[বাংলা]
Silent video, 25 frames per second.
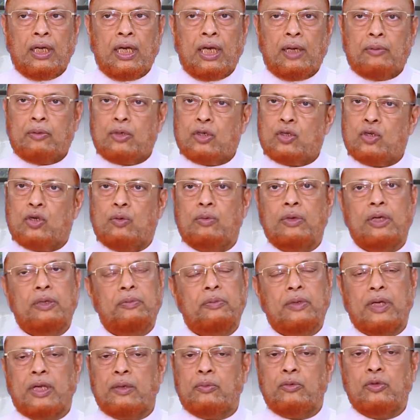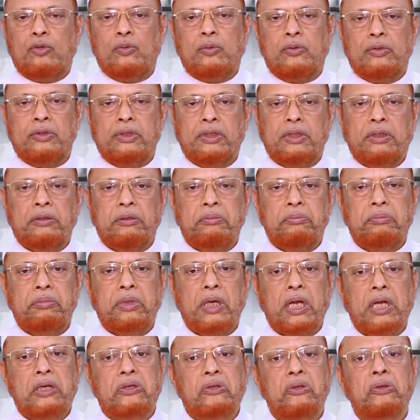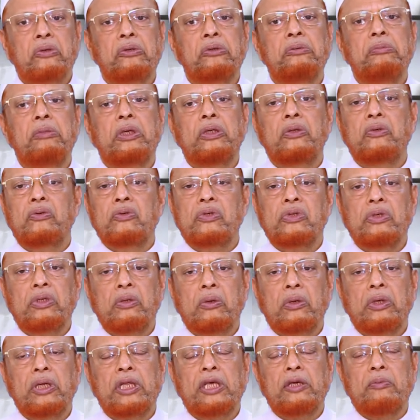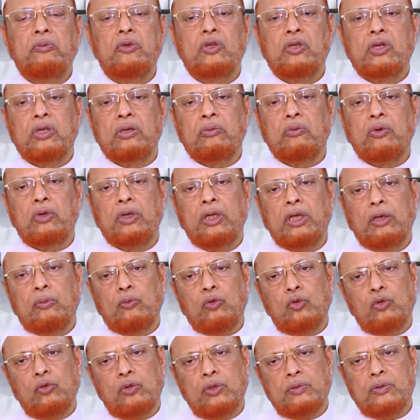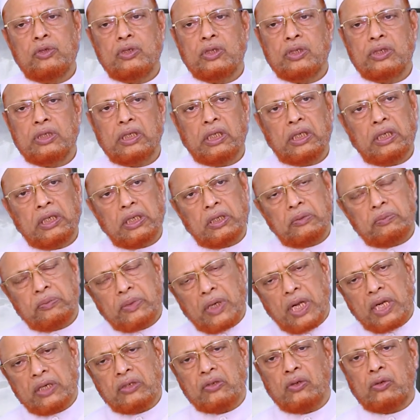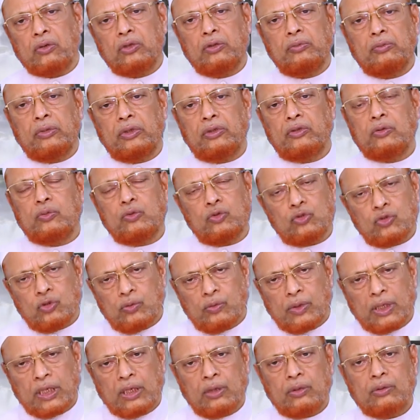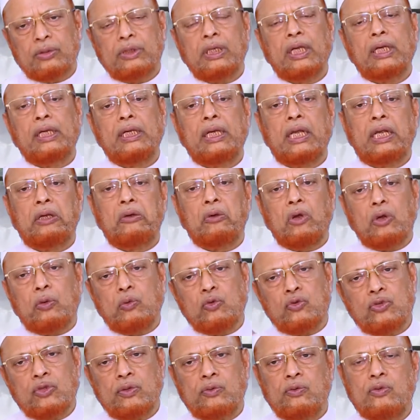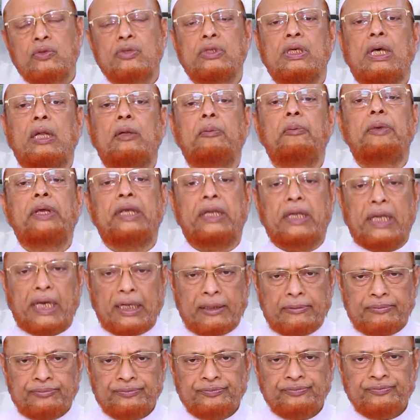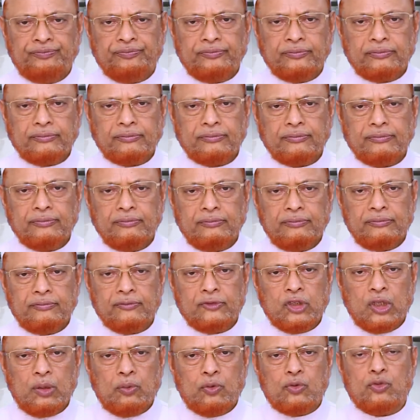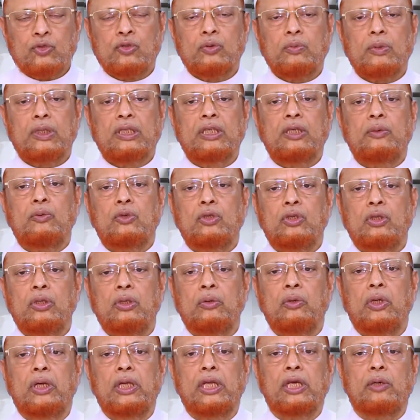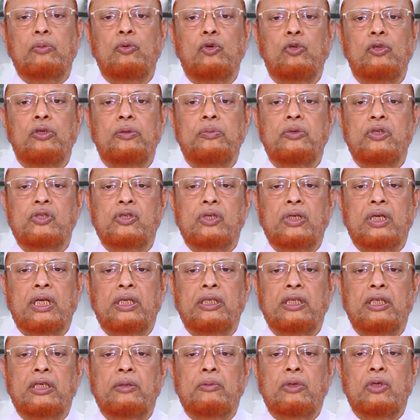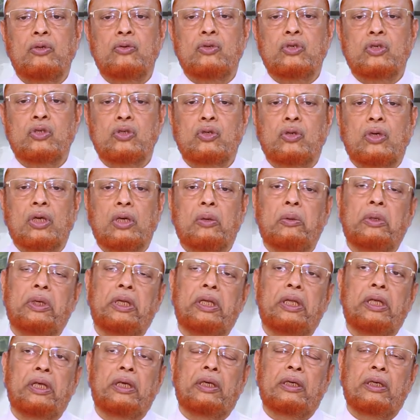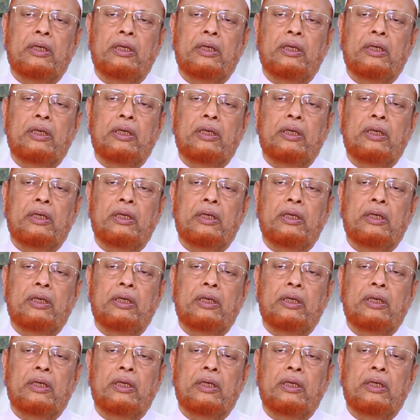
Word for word: আমরা সবাই প্রায় বলবো যে প্রায় সকল মানুষ কিন্তু অনেক নেশায় অনেক মৌলিক বিষয় জানে না প্রায় সকল মানুষ মুসলমানরাও জানে না নন মুসলিম তো জানবেই না মুসলমানদের মধ্যে অনেক মৌলিক বিষয় না জানা মানুষের সংখ্যা অনেক